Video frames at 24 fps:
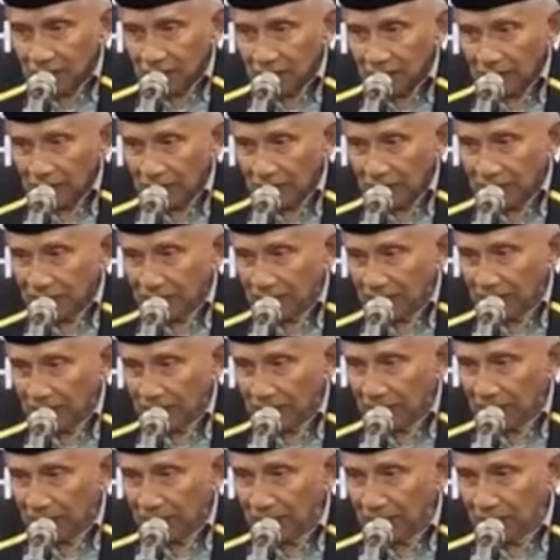Jadi saya
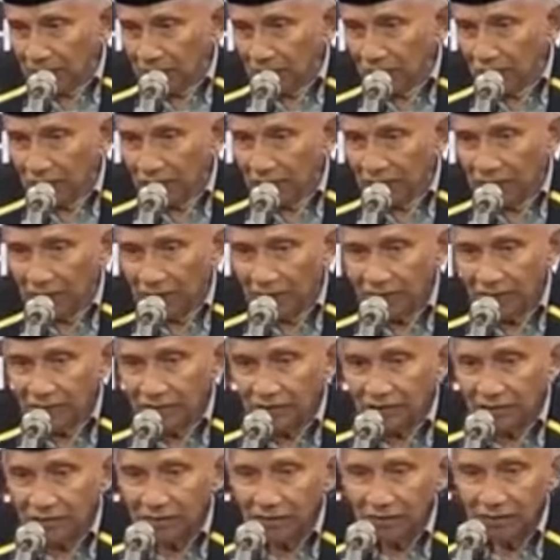pernah menulis
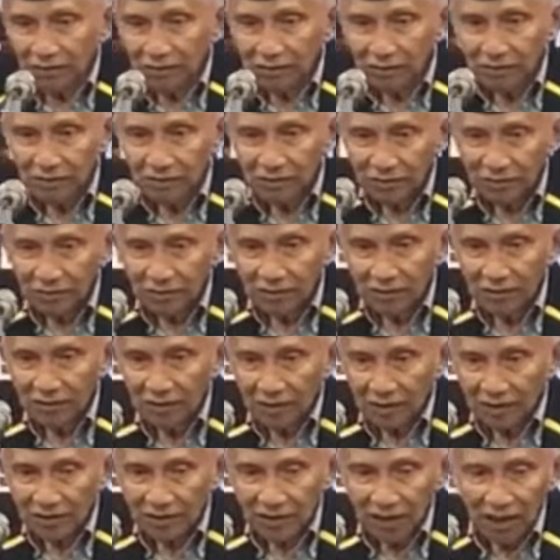
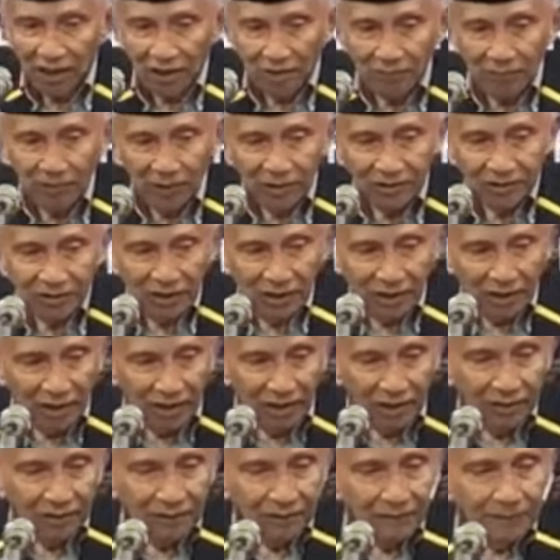risalah
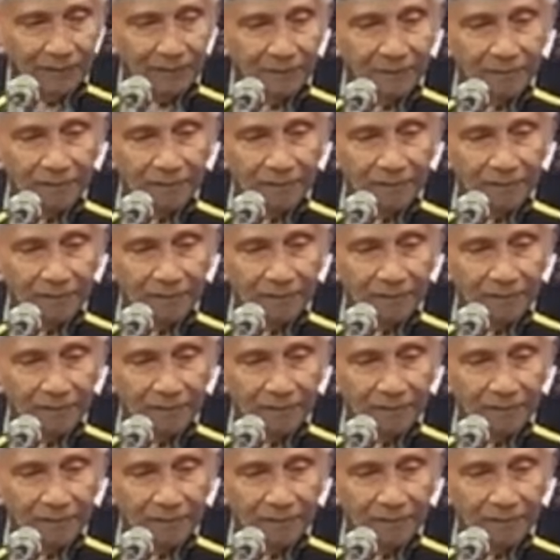kebangsaan